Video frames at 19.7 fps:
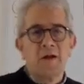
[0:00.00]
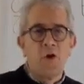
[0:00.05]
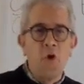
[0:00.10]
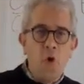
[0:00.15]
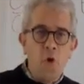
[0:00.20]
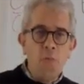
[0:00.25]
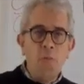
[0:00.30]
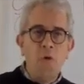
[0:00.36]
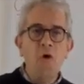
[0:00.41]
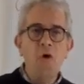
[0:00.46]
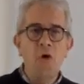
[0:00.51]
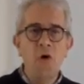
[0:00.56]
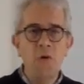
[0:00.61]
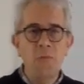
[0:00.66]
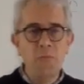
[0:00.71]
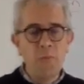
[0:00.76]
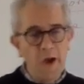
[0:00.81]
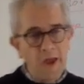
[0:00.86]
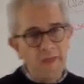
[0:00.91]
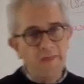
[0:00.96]
cómo
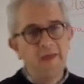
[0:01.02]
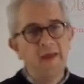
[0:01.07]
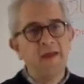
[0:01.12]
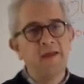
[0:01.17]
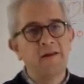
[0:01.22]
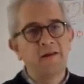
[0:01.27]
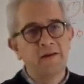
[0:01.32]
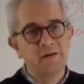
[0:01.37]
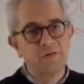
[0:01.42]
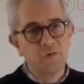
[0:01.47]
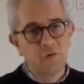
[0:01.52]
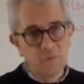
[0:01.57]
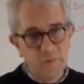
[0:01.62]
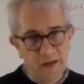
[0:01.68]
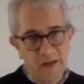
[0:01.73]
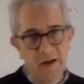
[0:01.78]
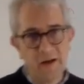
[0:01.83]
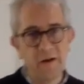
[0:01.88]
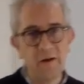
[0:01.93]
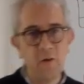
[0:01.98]
puede
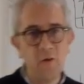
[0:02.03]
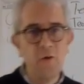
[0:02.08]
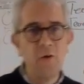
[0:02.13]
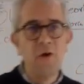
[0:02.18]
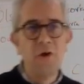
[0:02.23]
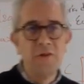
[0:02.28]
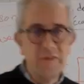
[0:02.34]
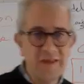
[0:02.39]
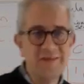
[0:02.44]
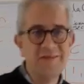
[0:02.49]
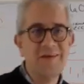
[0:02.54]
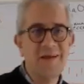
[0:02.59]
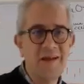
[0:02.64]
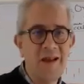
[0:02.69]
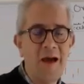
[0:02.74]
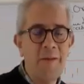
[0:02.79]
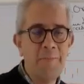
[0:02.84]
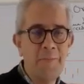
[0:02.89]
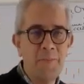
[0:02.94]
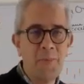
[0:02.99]
resolverlo desde
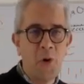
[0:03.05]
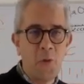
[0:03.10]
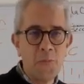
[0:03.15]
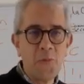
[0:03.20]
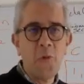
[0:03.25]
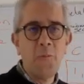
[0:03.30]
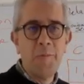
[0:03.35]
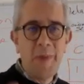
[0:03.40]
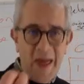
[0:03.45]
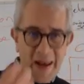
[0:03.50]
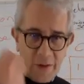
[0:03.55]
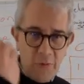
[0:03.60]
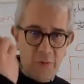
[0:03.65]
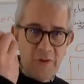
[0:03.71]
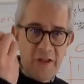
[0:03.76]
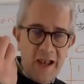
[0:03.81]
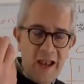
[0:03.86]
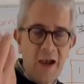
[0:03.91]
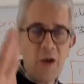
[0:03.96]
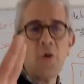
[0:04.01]
el propio
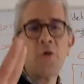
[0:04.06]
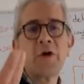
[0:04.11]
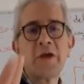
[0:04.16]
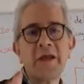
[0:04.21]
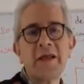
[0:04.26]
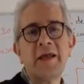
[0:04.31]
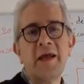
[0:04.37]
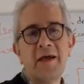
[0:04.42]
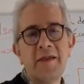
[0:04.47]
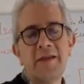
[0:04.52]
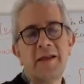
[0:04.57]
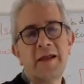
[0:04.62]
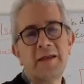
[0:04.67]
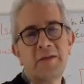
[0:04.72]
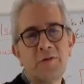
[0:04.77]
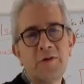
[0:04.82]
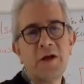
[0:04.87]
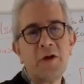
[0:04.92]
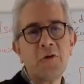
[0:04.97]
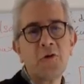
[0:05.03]
marco de la lógica de la
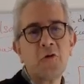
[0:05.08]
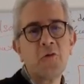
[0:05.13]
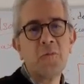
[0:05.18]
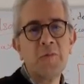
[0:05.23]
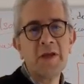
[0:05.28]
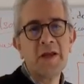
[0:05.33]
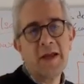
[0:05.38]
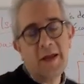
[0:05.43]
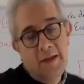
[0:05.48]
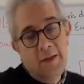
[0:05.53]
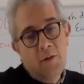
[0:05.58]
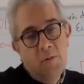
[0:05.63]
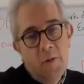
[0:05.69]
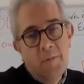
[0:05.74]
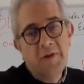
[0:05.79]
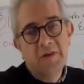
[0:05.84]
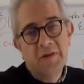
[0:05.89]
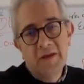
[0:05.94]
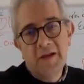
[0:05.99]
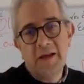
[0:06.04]
teoría económica y
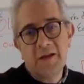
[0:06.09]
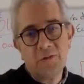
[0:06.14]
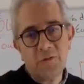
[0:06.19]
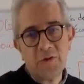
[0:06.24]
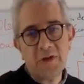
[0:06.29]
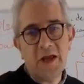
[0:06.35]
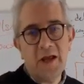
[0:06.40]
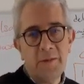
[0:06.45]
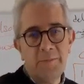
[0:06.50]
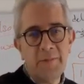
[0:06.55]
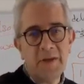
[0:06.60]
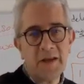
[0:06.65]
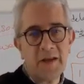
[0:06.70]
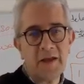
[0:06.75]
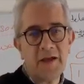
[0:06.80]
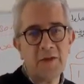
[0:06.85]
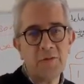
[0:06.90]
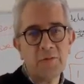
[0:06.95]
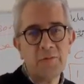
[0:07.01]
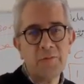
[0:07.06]
obviamente de la teoría del
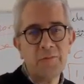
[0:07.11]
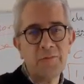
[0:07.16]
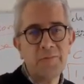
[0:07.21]
mercado.